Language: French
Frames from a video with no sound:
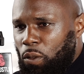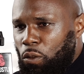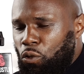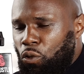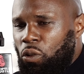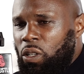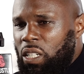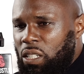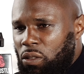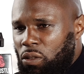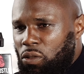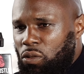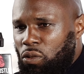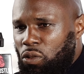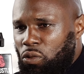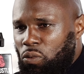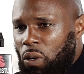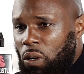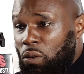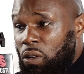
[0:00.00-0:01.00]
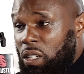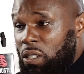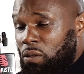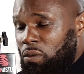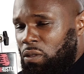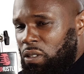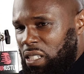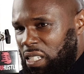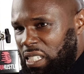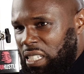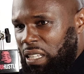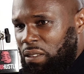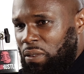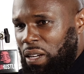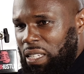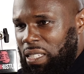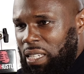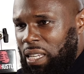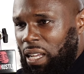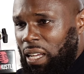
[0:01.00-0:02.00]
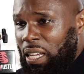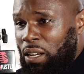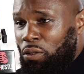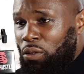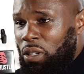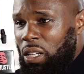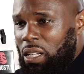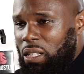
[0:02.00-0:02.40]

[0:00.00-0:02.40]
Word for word: connaissance de soi, connaissance de ses adversaires et